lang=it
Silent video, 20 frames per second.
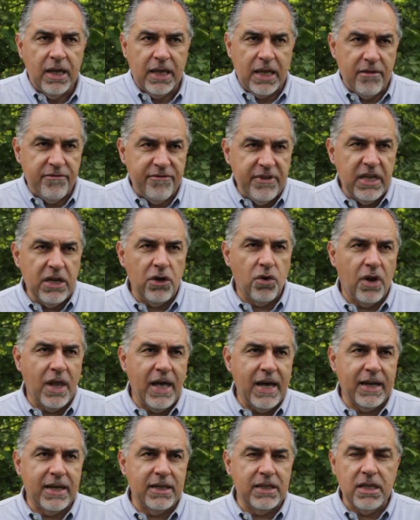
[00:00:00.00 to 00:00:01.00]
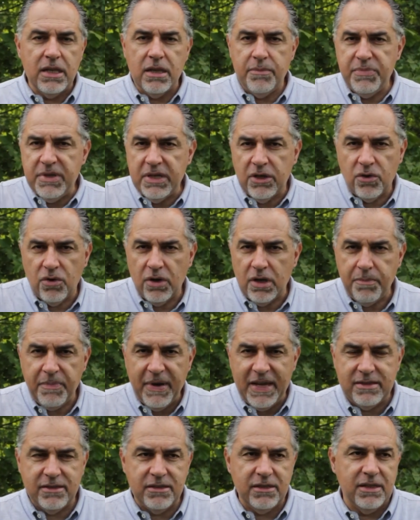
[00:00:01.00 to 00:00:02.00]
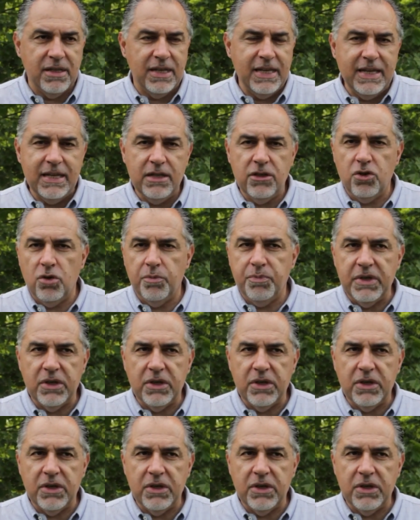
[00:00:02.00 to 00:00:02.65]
che veicola anche dei piccoli pezzi di legno,